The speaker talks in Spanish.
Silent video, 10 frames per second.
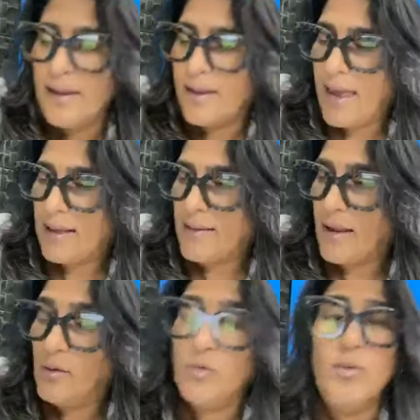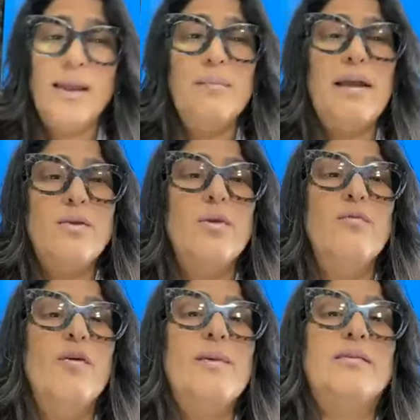que hasta que no tuviera mayor
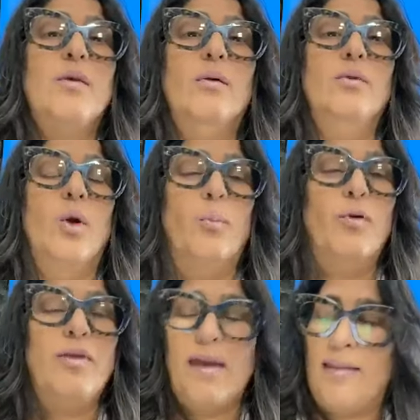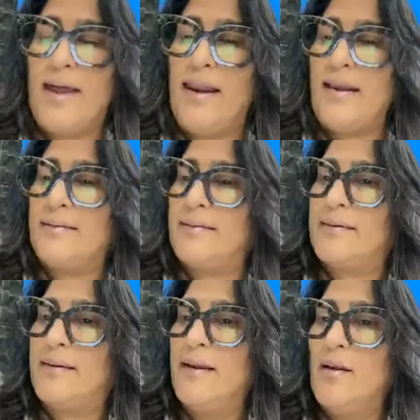información no podía
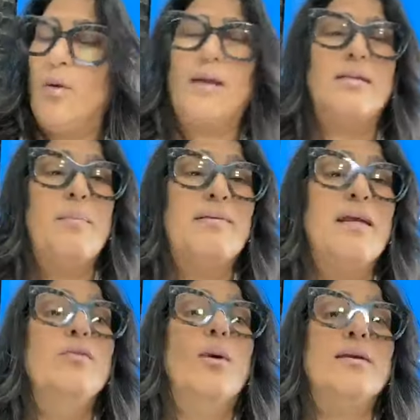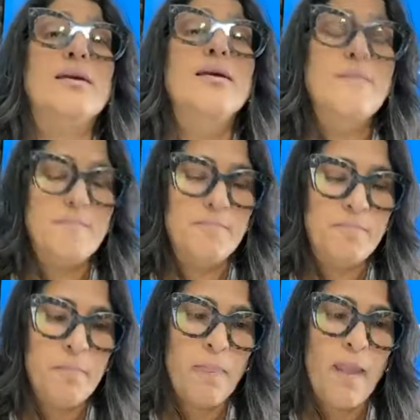darles lo que está pasando allí.
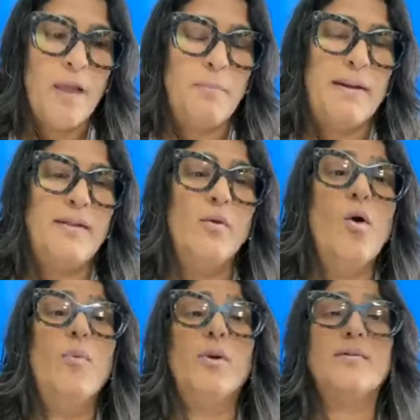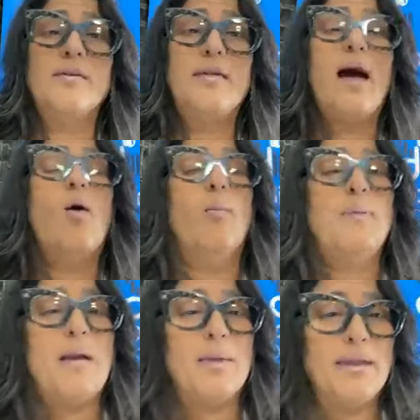El Partido Nuevo Progresista
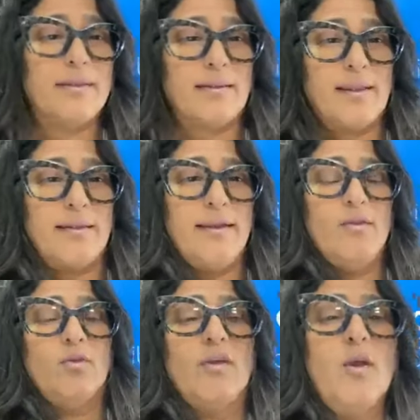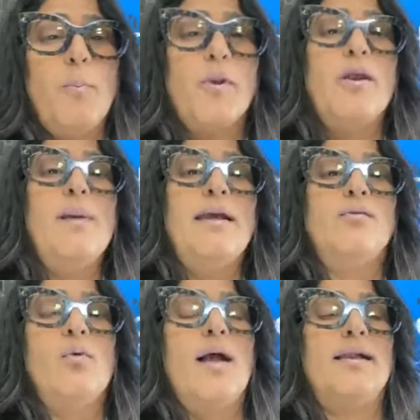obviamente está teniendo serios problemas en
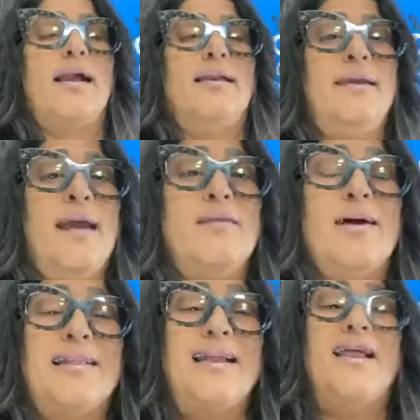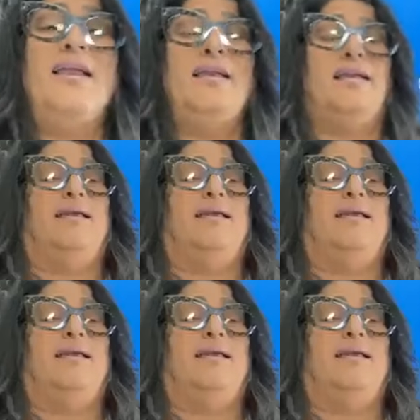sus alcaldías y va a tener